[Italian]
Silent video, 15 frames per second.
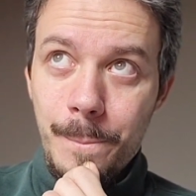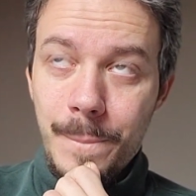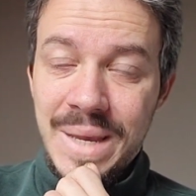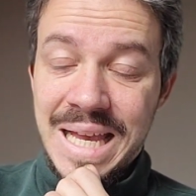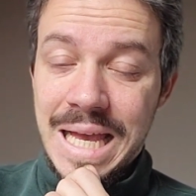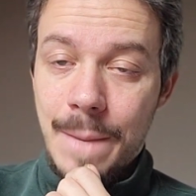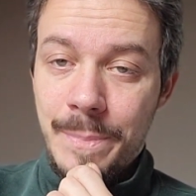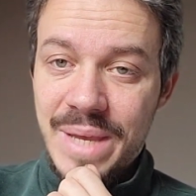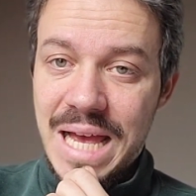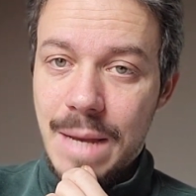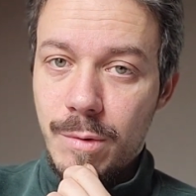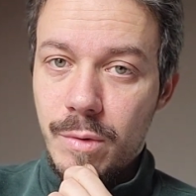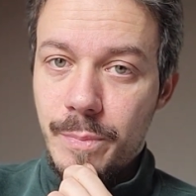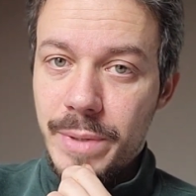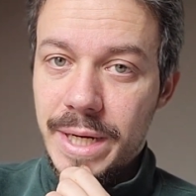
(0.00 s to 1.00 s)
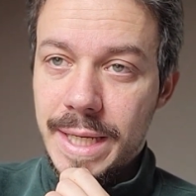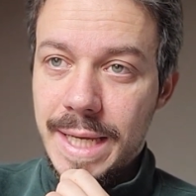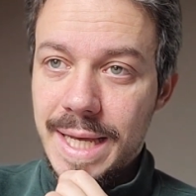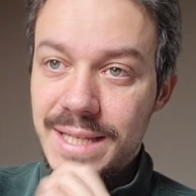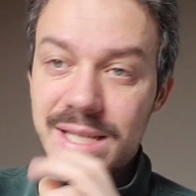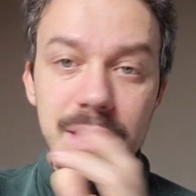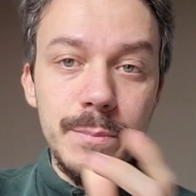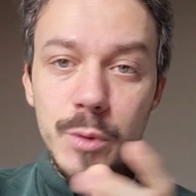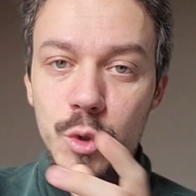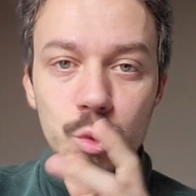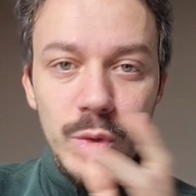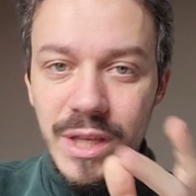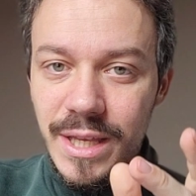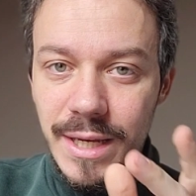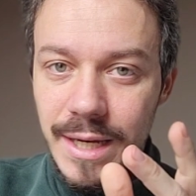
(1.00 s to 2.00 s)
capiamo perché ad esempio
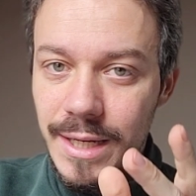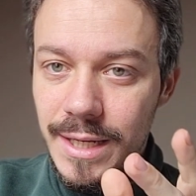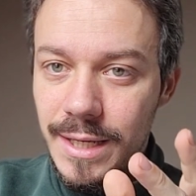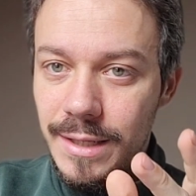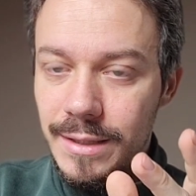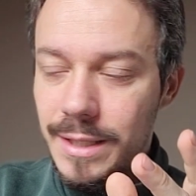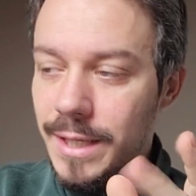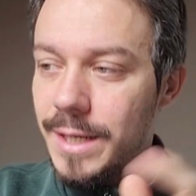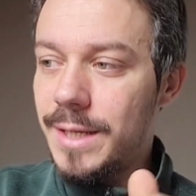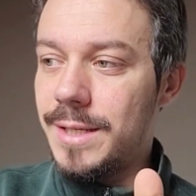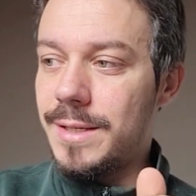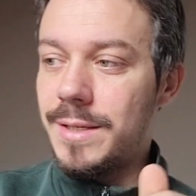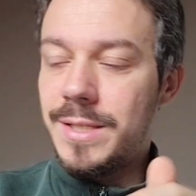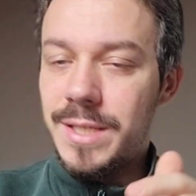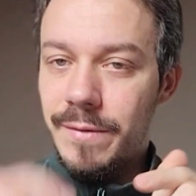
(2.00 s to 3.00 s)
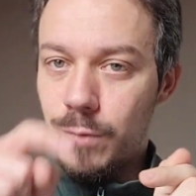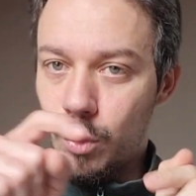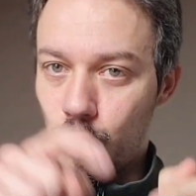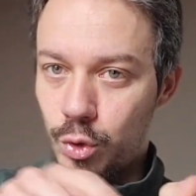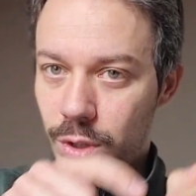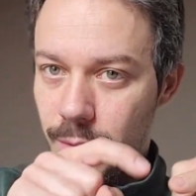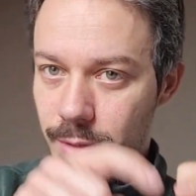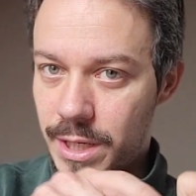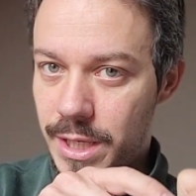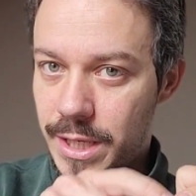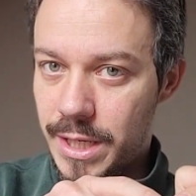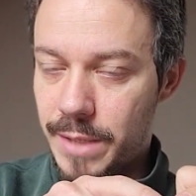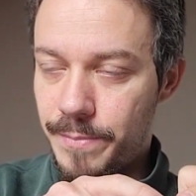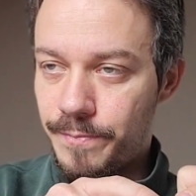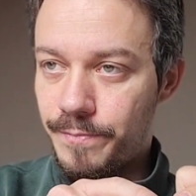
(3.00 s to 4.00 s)
Suning nell'Inter si è voluto
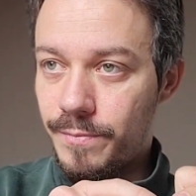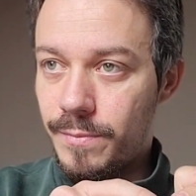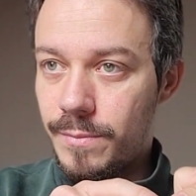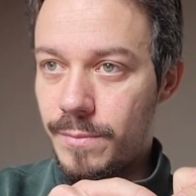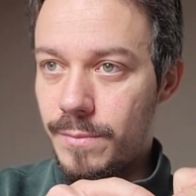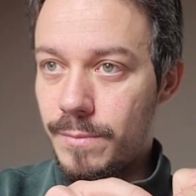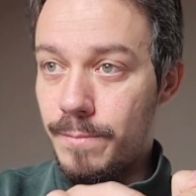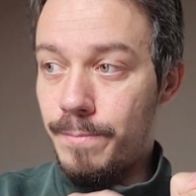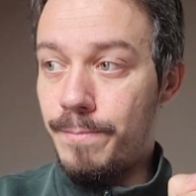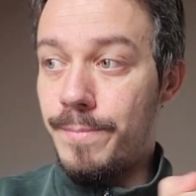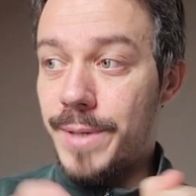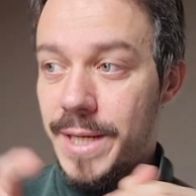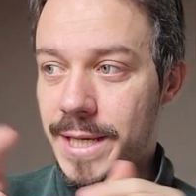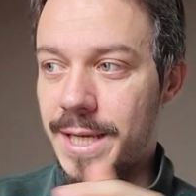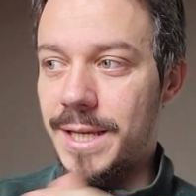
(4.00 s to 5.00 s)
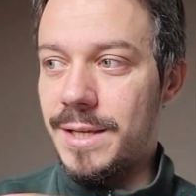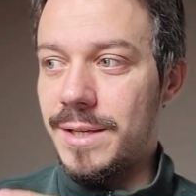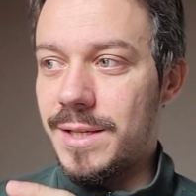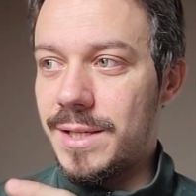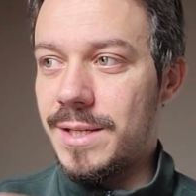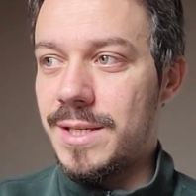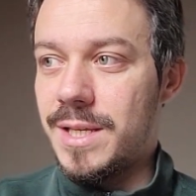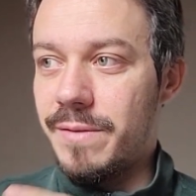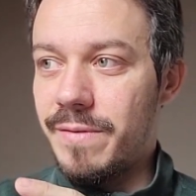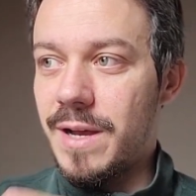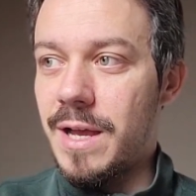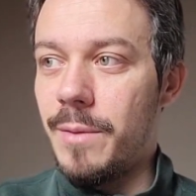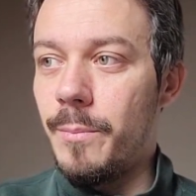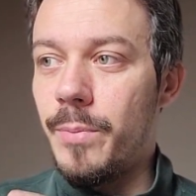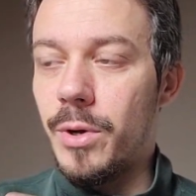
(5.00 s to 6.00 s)
rimanere perché se
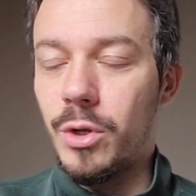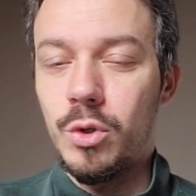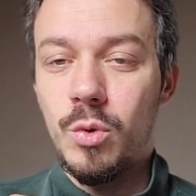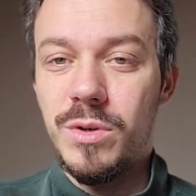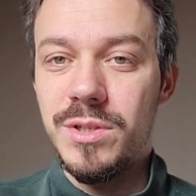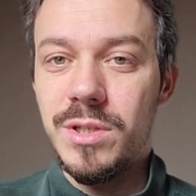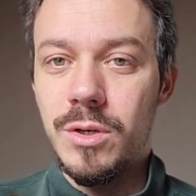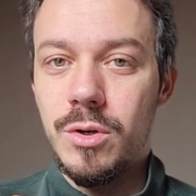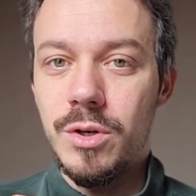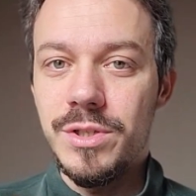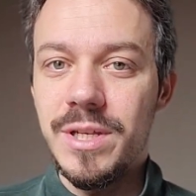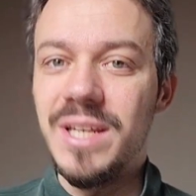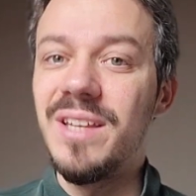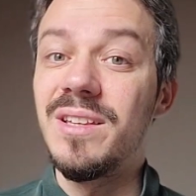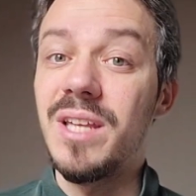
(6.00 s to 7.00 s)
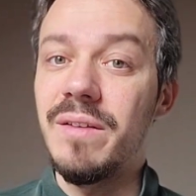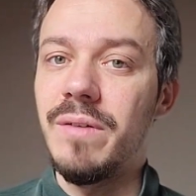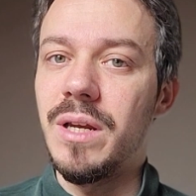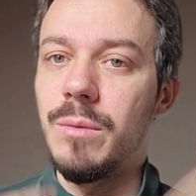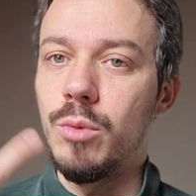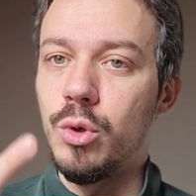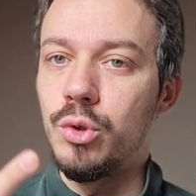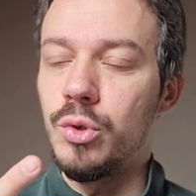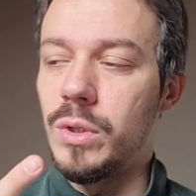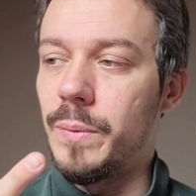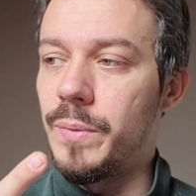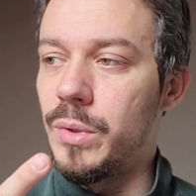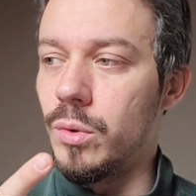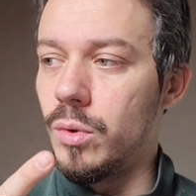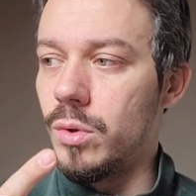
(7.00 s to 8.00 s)
va in porto questa cosa l'Inter vale molto di
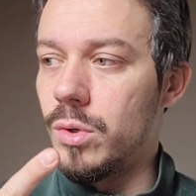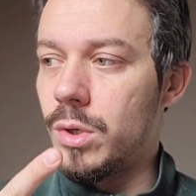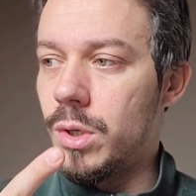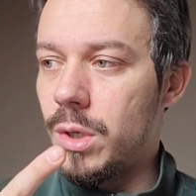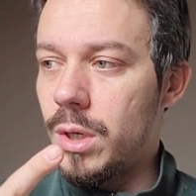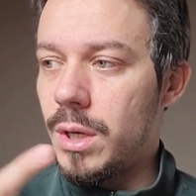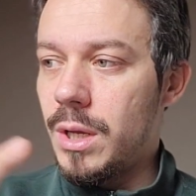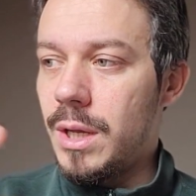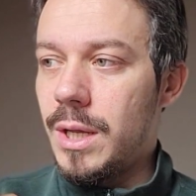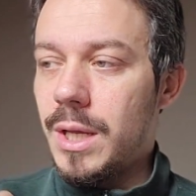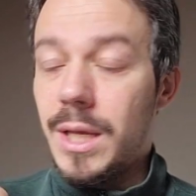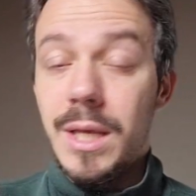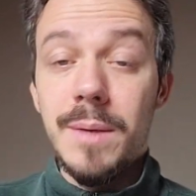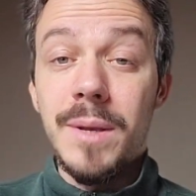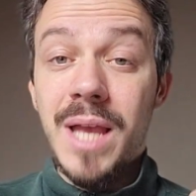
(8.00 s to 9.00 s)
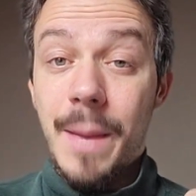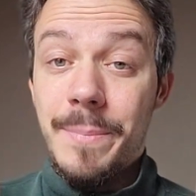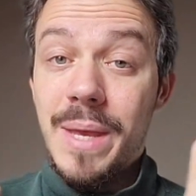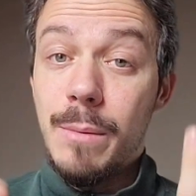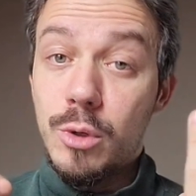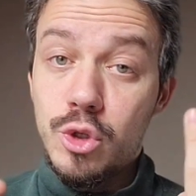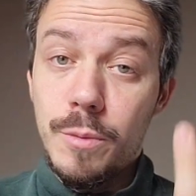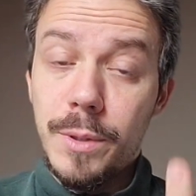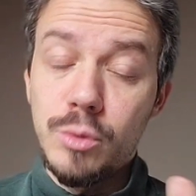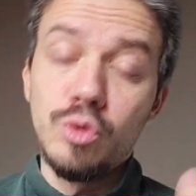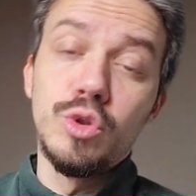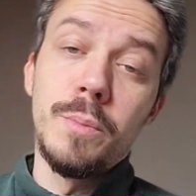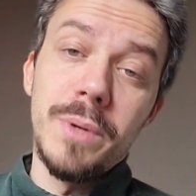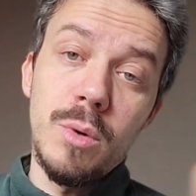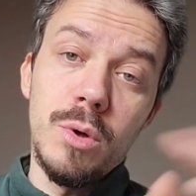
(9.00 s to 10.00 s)
più. Capiamo
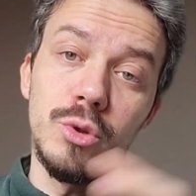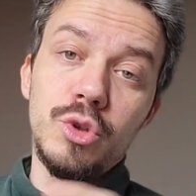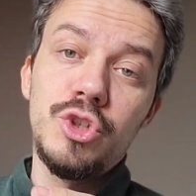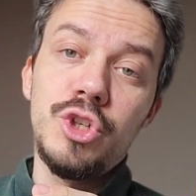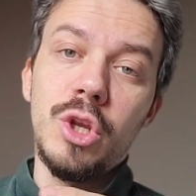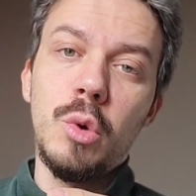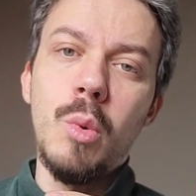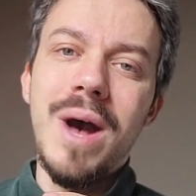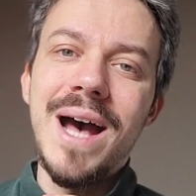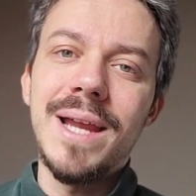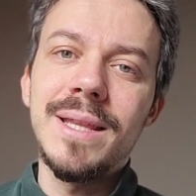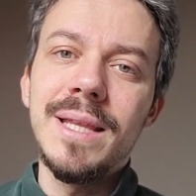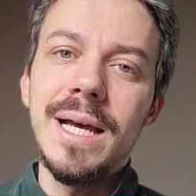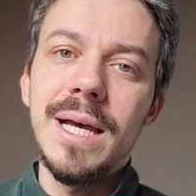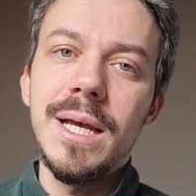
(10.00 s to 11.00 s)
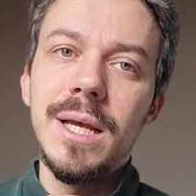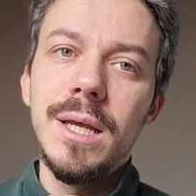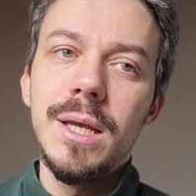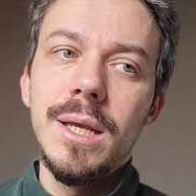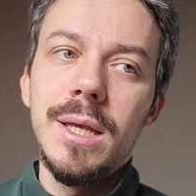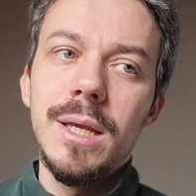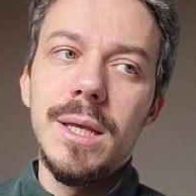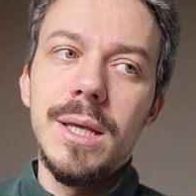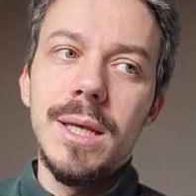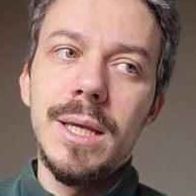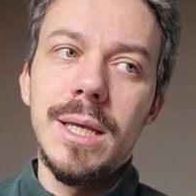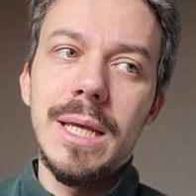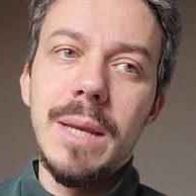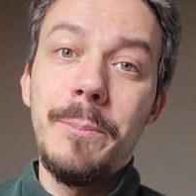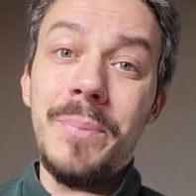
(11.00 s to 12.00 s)
soprattutto per quanto ci riguarda
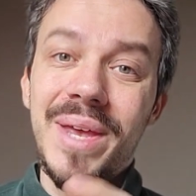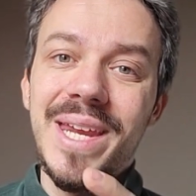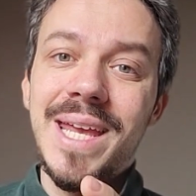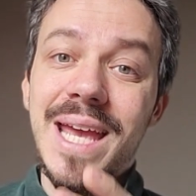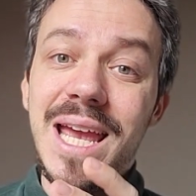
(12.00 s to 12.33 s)
eh, perché